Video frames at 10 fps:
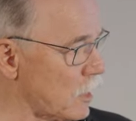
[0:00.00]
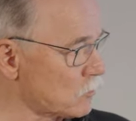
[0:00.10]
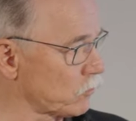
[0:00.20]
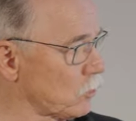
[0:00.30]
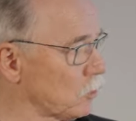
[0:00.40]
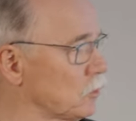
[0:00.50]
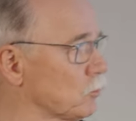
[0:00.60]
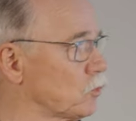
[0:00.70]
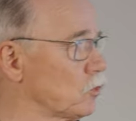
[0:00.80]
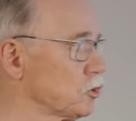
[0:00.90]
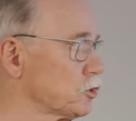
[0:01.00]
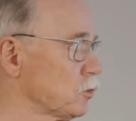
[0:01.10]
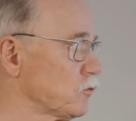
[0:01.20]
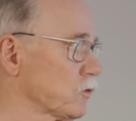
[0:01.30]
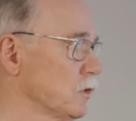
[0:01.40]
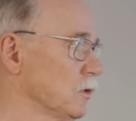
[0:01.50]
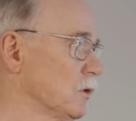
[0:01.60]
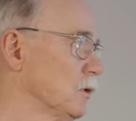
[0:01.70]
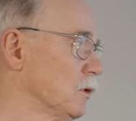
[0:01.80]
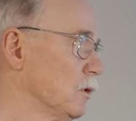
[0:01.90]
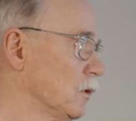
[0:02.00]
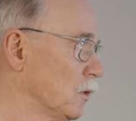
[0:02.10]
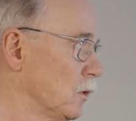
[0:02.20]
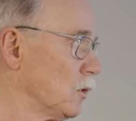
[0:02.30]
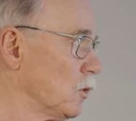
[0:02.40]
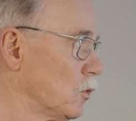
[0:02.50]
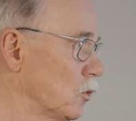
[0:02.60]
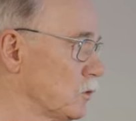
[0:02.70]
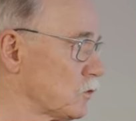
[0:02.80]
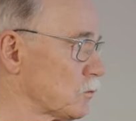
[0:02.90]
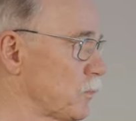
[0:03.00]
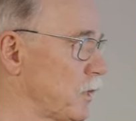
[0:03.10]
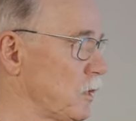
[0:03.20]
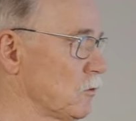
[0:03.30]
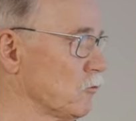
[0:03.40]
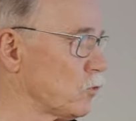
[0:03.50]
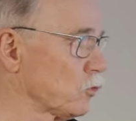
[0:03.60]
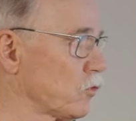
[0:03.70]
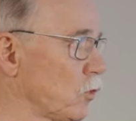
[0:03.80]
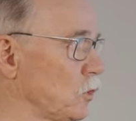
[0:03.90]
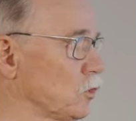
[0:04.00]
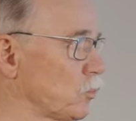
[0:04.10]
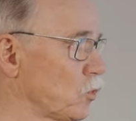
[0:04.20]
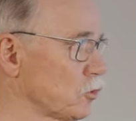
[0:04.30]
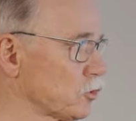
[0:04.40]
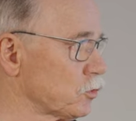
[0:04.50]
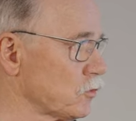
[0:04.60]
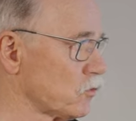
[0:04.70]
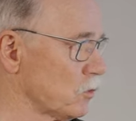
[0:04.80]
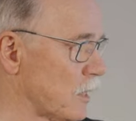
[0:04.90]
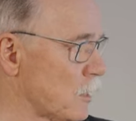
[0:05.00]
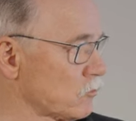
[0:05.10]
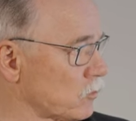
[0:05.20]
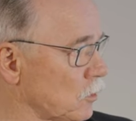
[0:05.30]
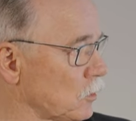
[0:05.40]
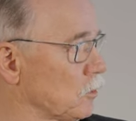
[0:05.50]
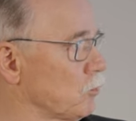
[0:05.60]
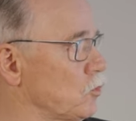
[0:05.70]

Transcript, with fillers: nachsorgender Bodenschutz. Und bei vorsorgender Bodenschutz und nachsorgender